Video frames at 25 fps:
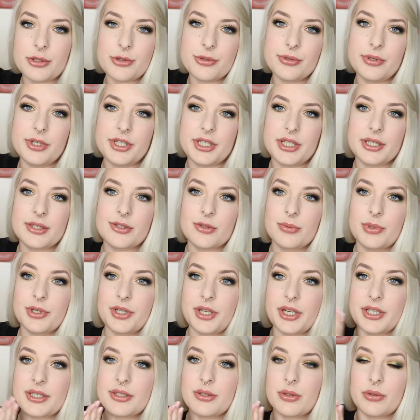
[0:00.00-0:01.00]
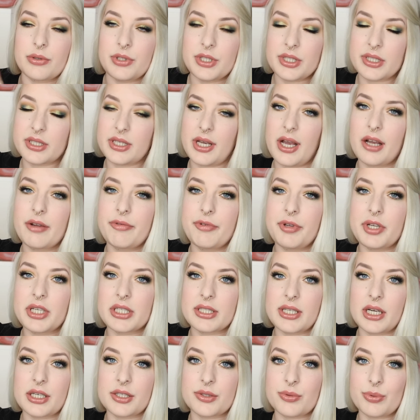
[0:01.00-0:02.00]
natürlich jetzt über den Rest noch nichts sagen. Wie
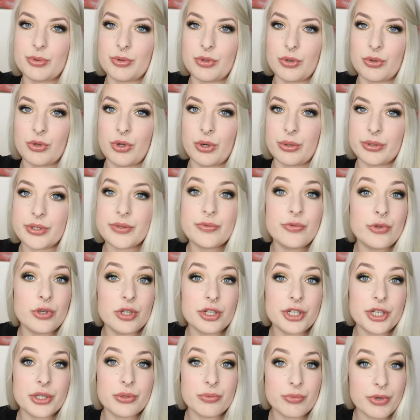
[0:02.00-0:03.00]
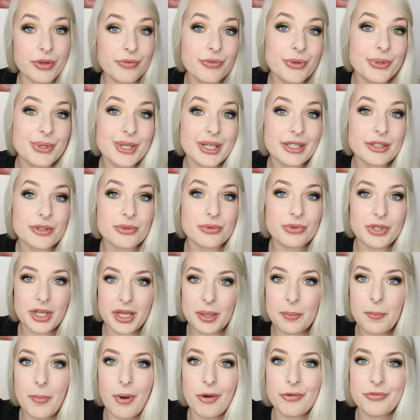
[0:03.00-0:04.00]
gesagt, es wird noch eine ausführliche Review dazu
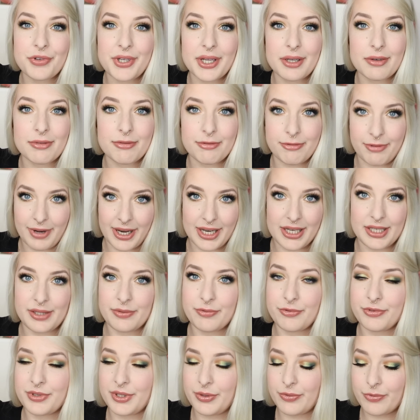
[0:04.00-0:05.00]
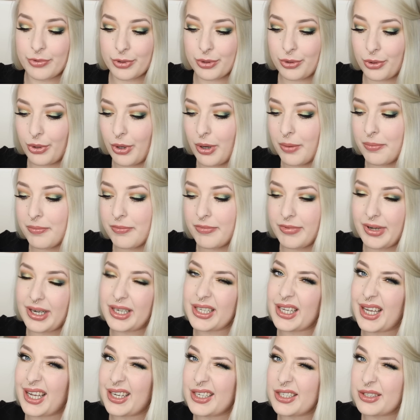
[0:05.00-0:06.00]
geben, auf jeden Fall. Sie wird kommen,
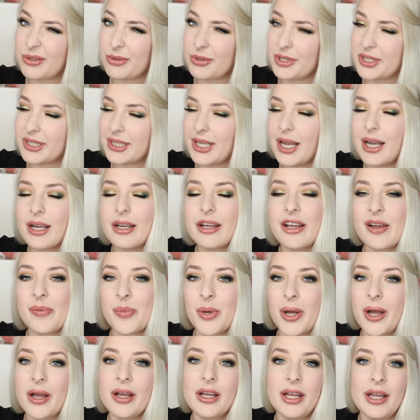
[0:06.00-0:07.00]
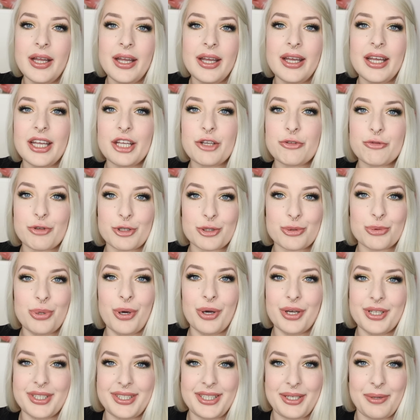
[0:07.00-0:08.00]
wann kann ich noch nicht sagen, aber ich
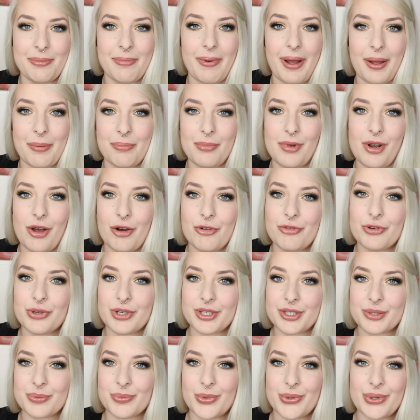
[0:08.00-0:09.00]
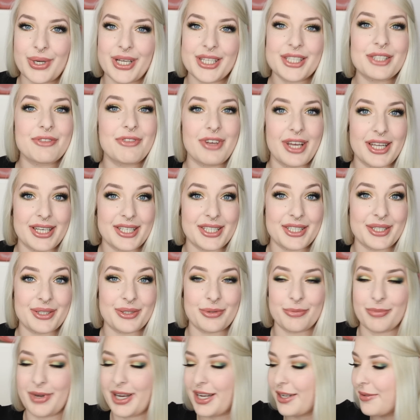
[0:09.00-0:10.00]
versuche sie mal im Laufe des Monats fertig
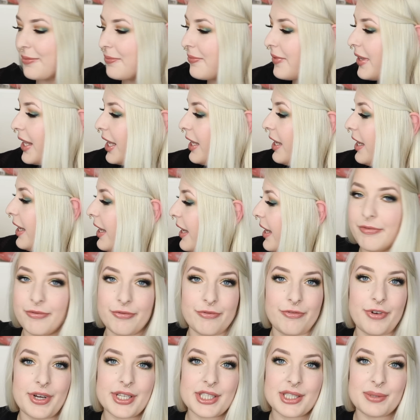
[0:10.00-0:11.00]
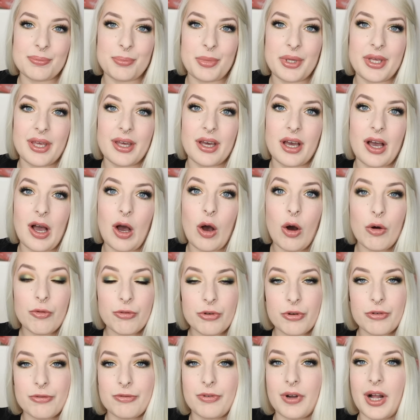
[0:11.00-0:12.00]
zu machen. Was mir
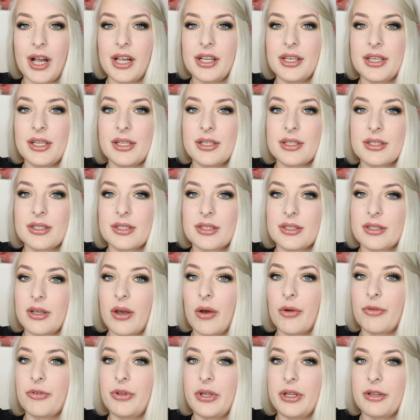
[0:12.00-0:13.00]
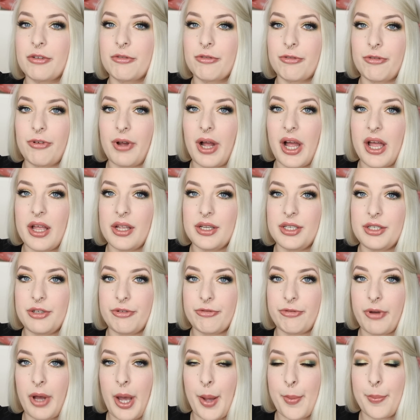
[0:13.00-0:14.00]
aufgefallen ist, auf jeden Fall, die
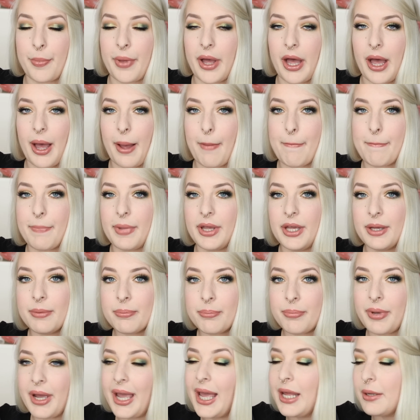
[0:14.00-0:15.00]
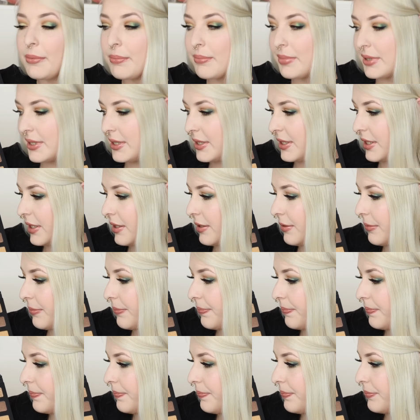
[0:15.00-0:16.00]
Farben haben im Pen ein
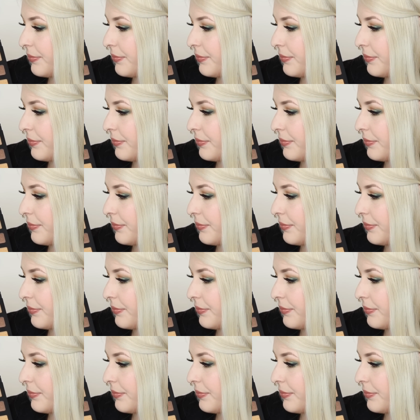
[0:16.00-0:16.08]
bisschen